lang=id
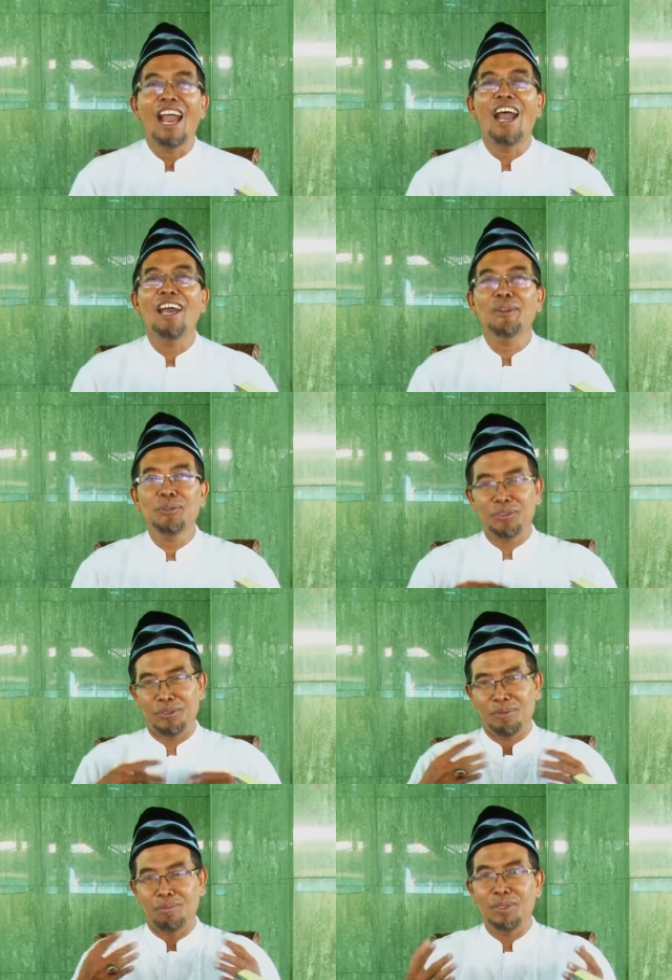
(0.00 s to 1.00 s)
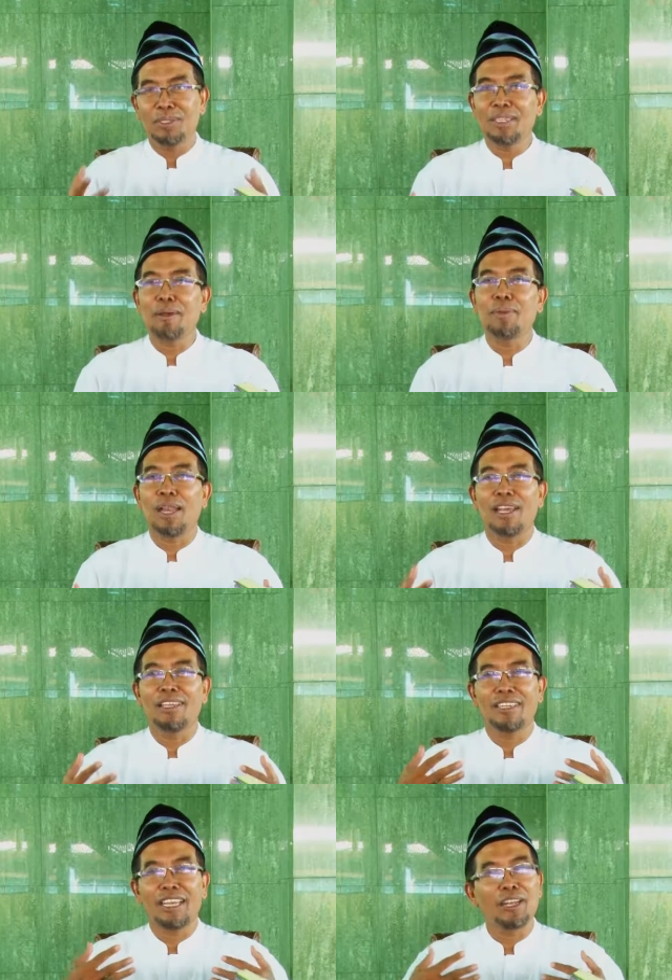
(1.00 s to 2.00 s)
harus bisa
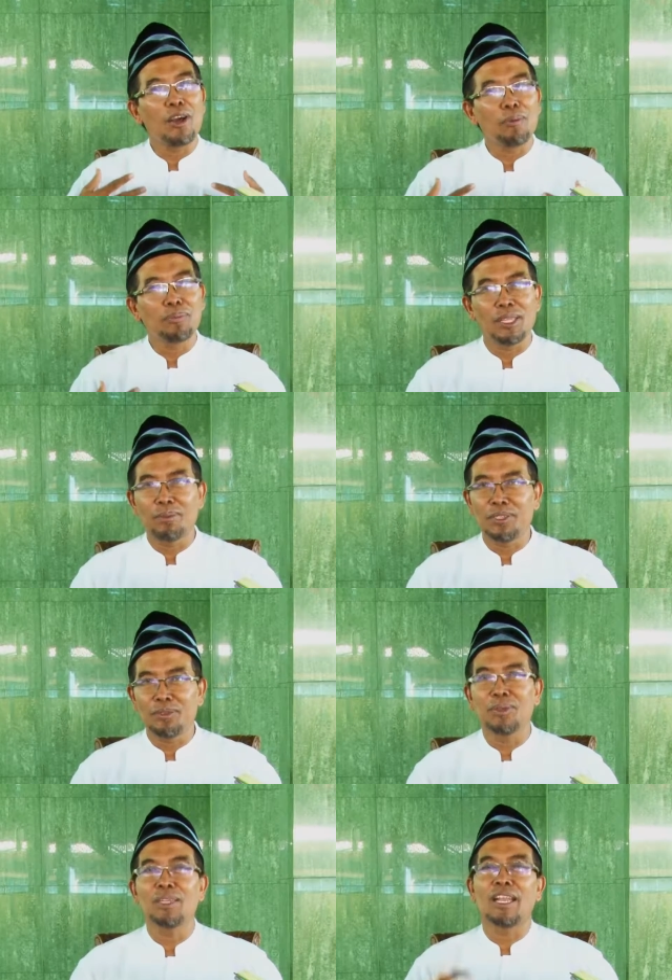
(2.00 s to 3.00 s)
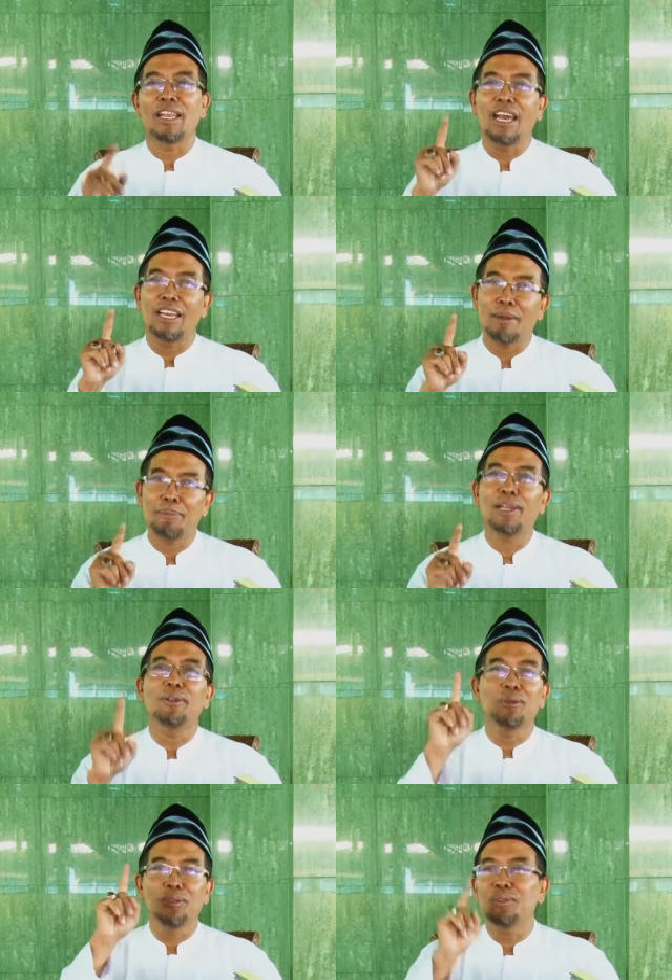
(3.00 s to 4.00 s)
melahirkan optimisme dan
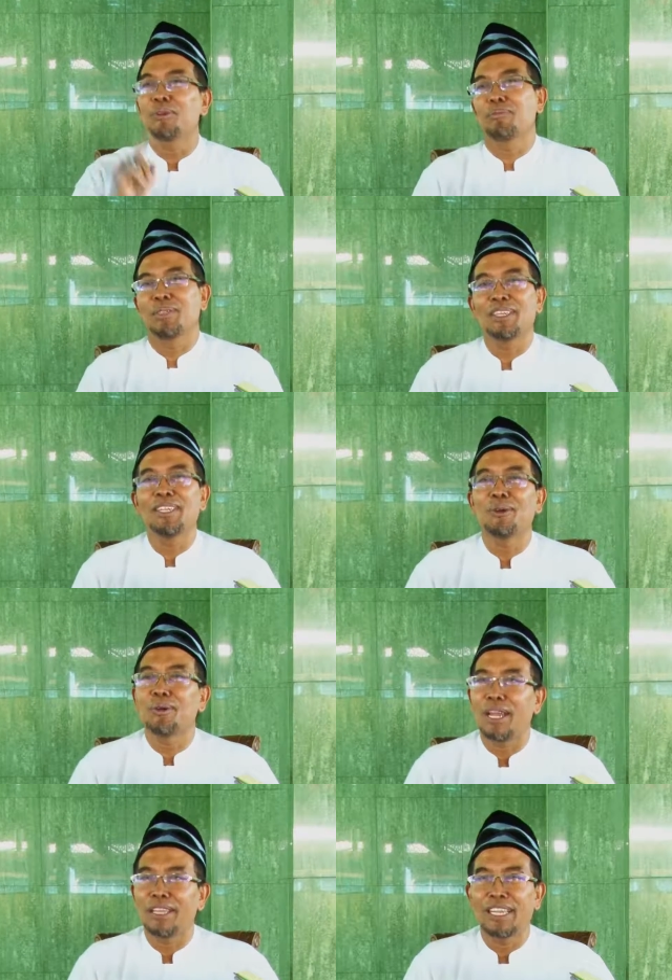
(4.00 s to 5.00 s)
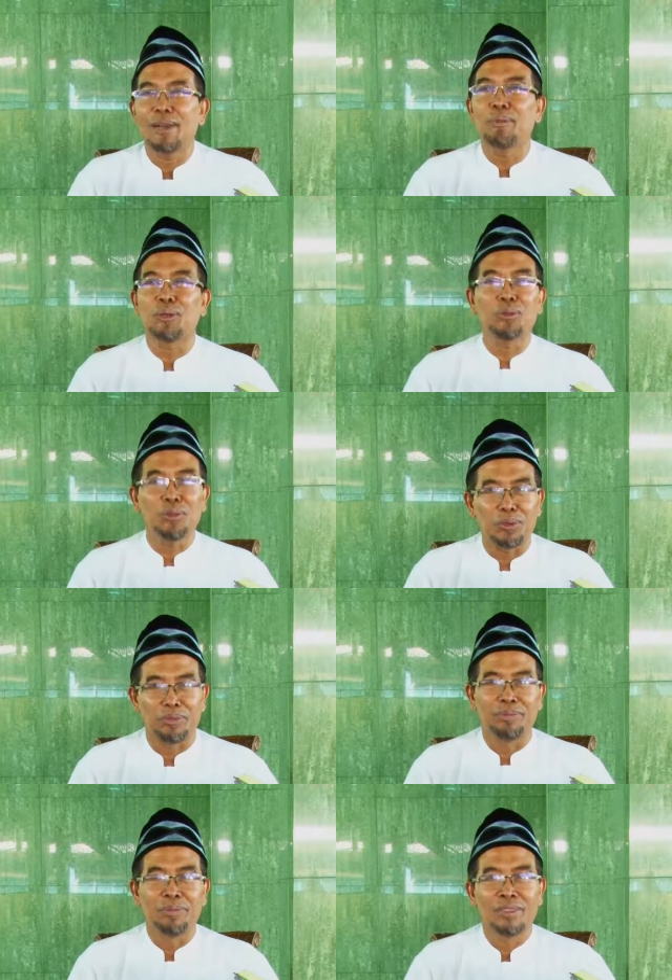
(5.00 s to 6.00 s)
harapan untuk menjadi orang yang beruntung.